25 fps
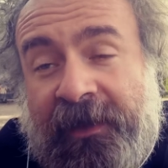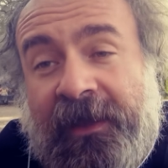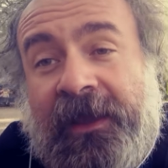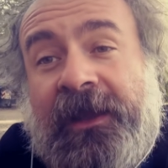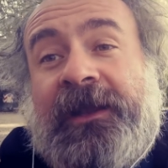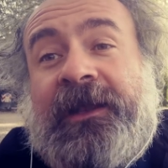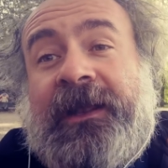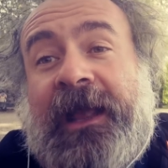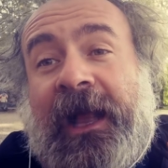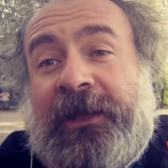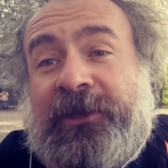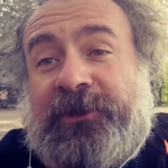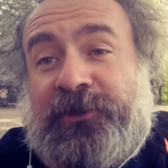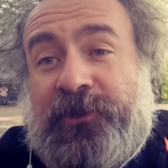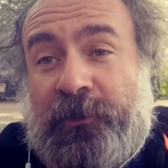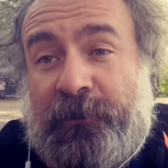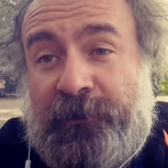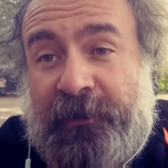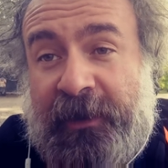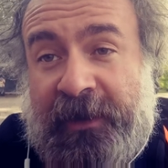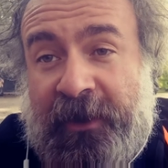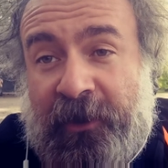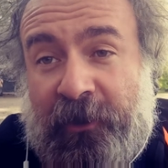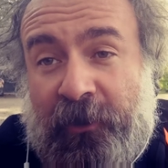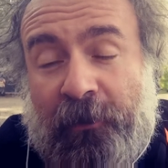Il calcio è un
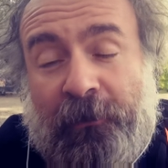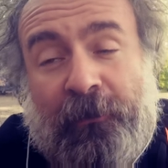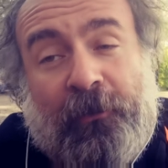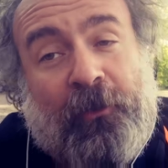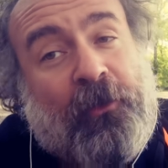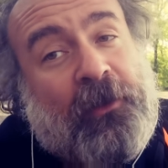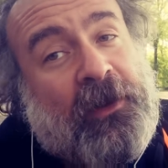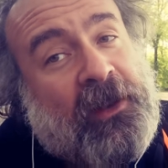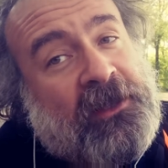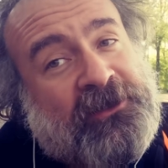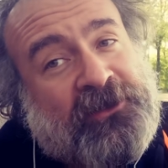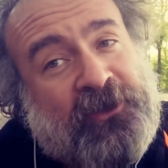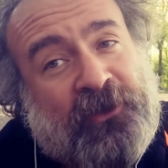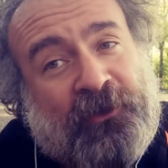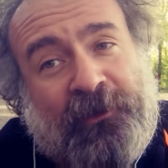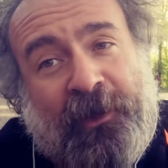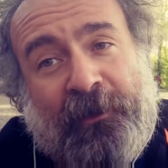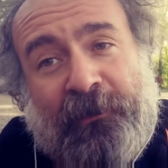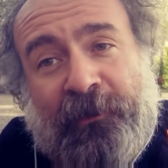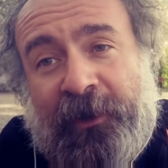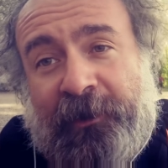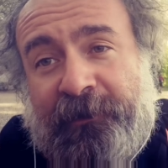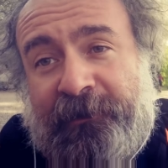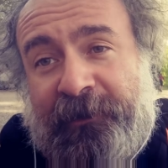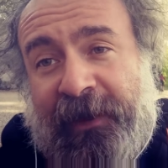bene comune, ce lo
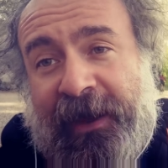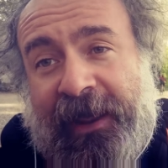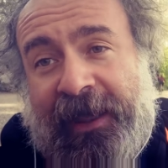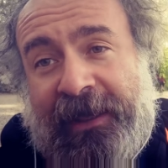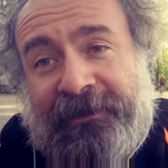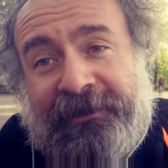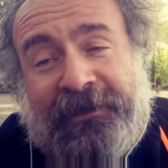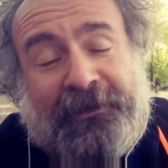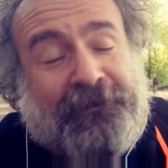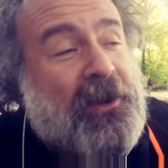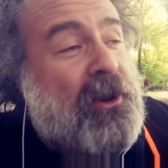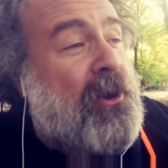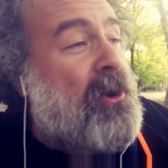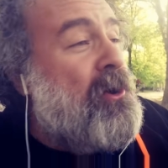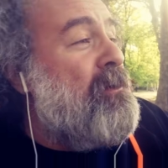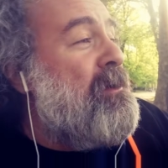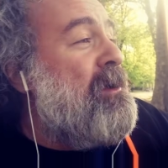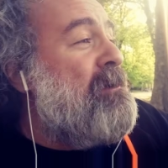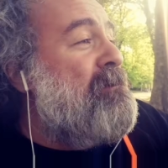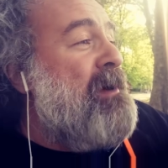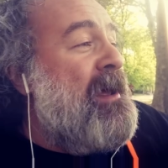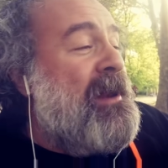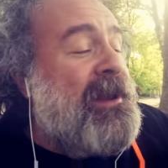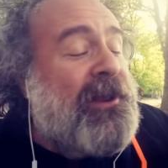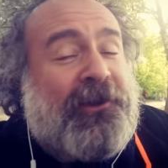dobbiamo riprendere, ma come
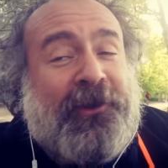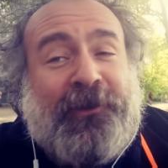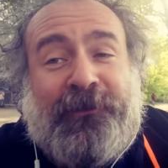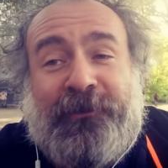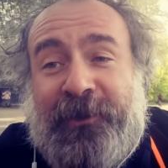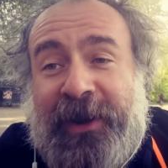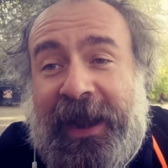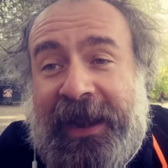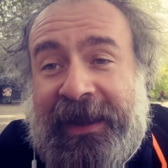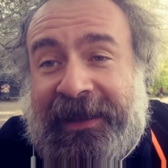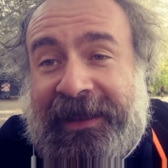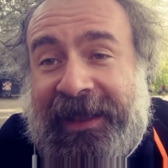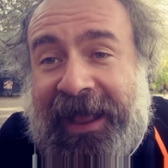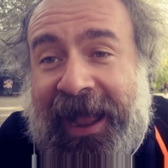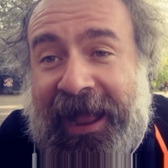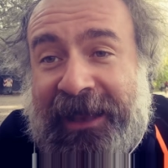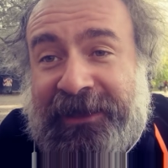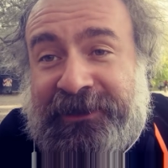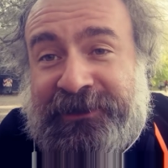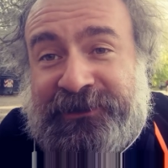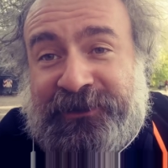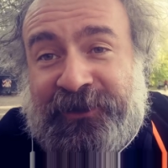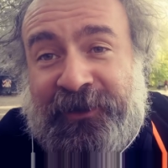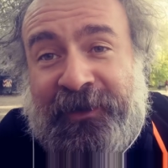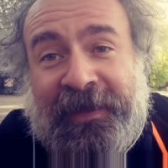il bene comune è il
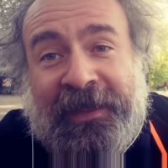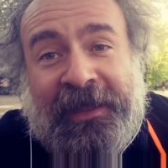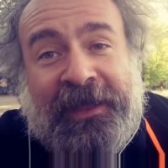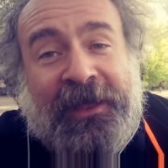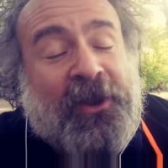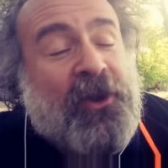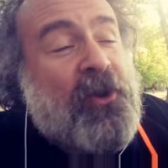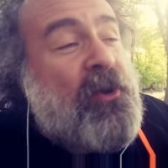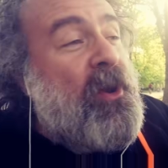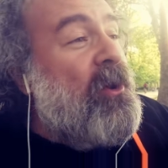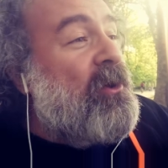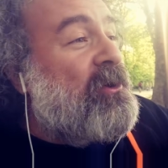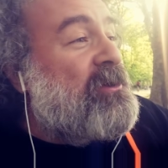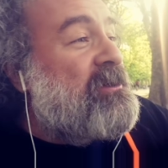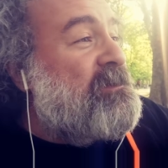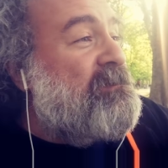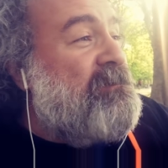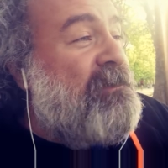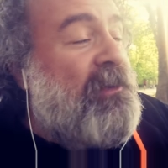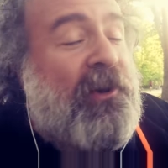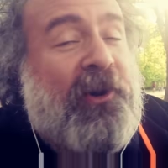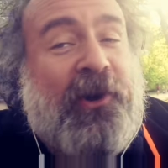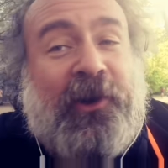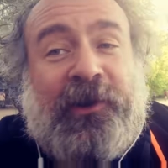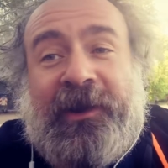calcio, lo è lo
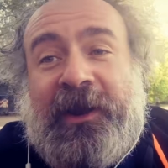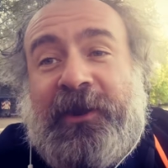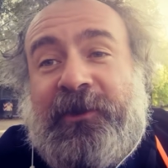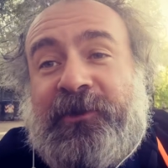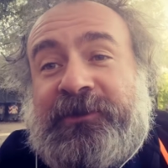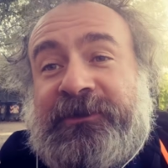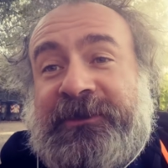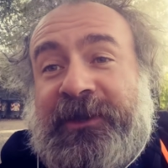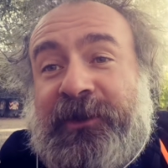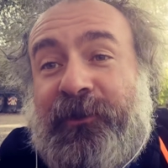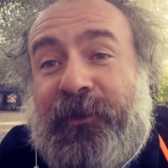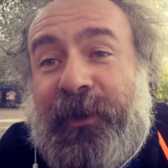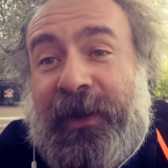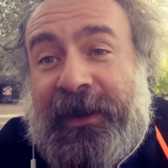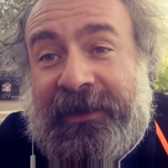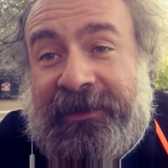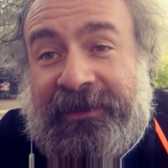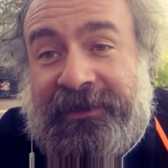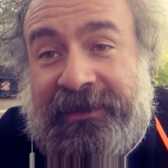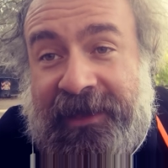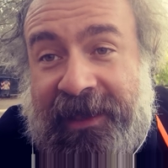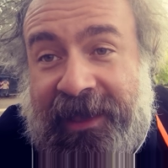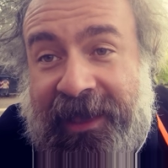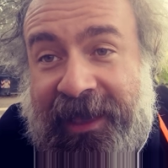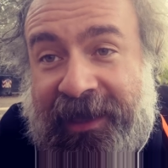sport, i nostri
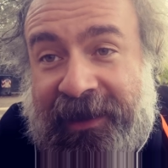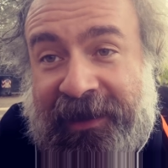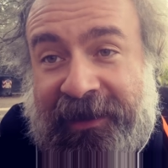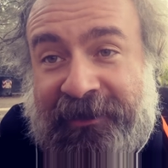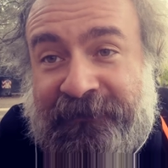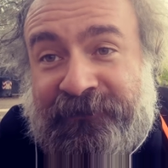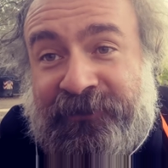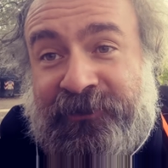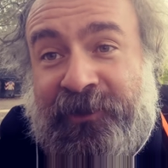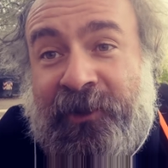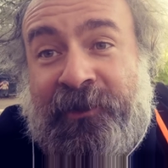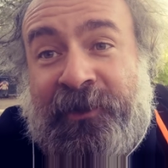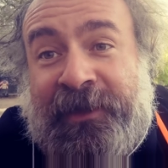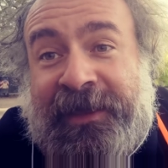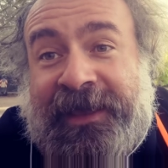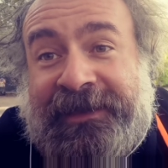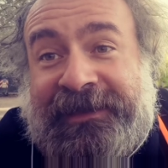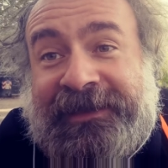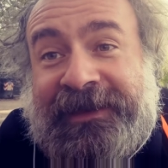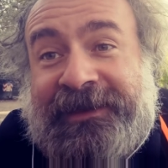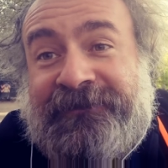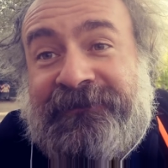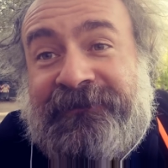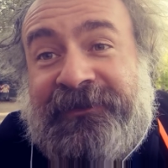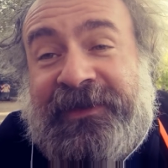quartieri, devo
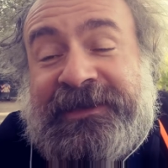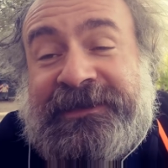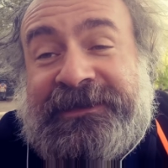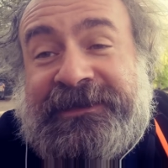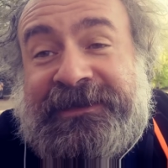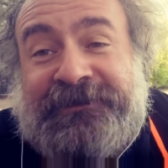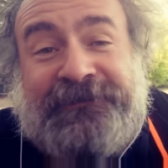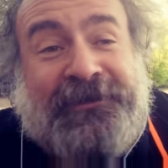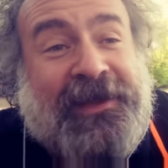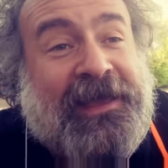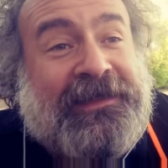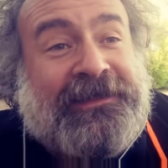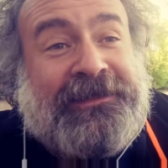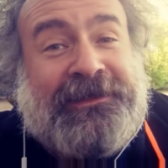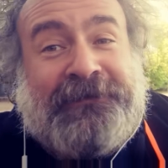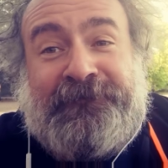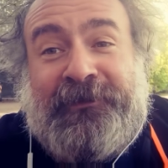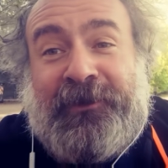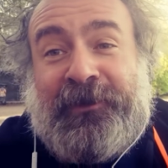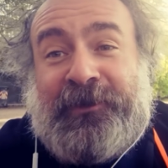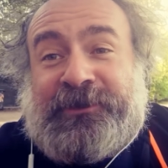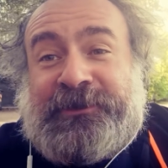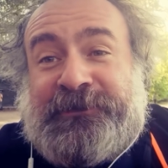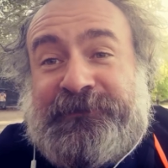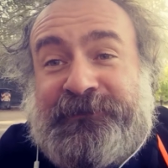chiedere investimenti
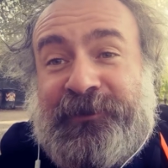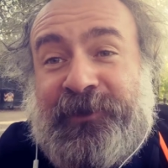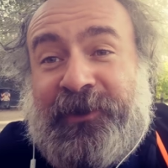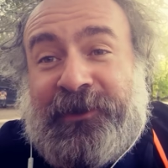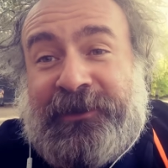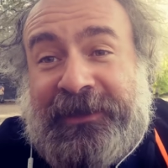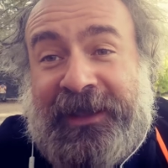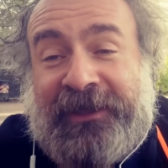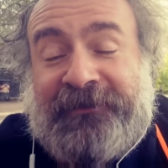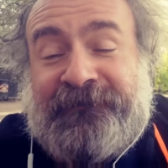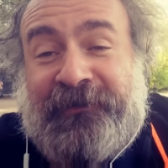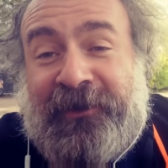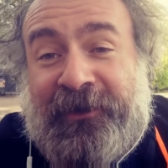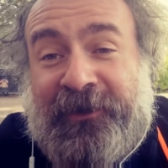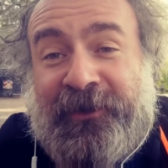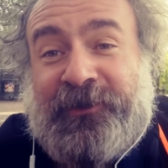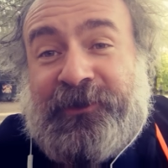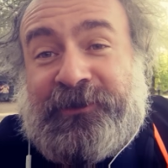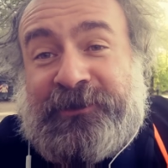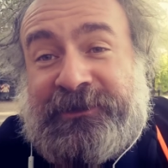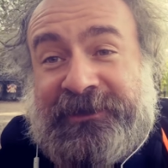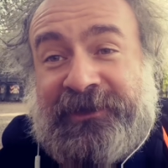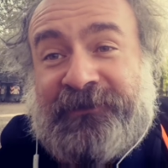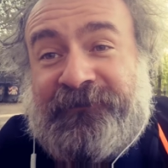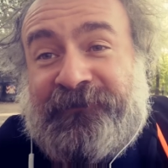per lo sport che fanno i
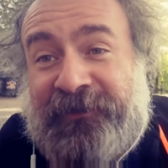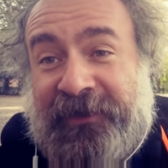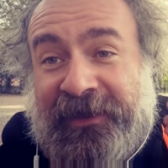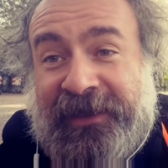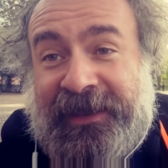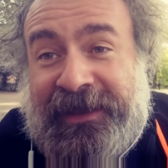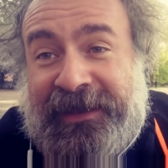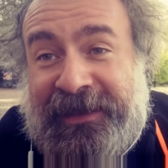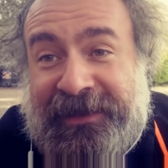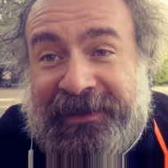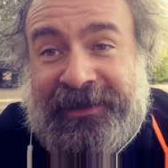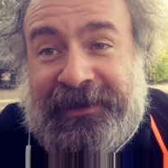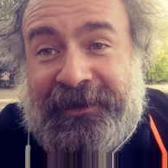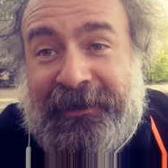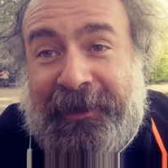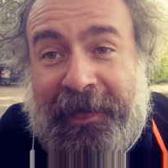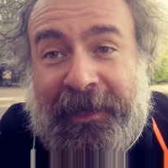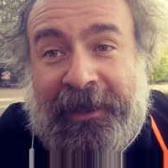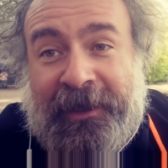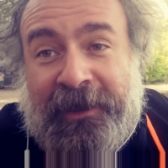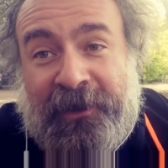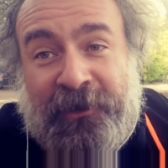nostri figli,